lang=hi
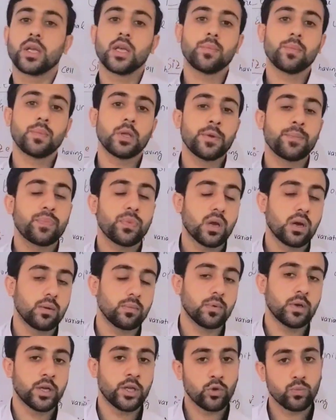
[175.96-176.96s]
ये भी
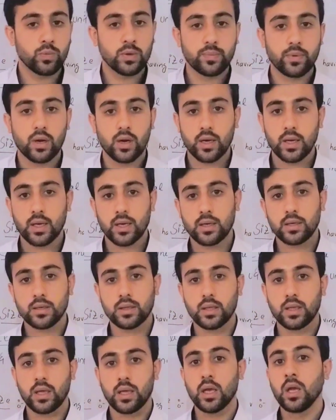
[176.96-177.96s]
ह्यूमन पर अटैक
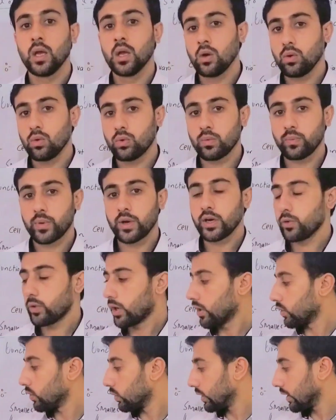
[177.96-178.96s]
करते हैं उनमें
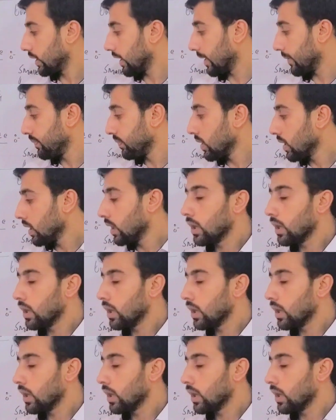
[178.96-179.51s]
डिवाइड होते हैं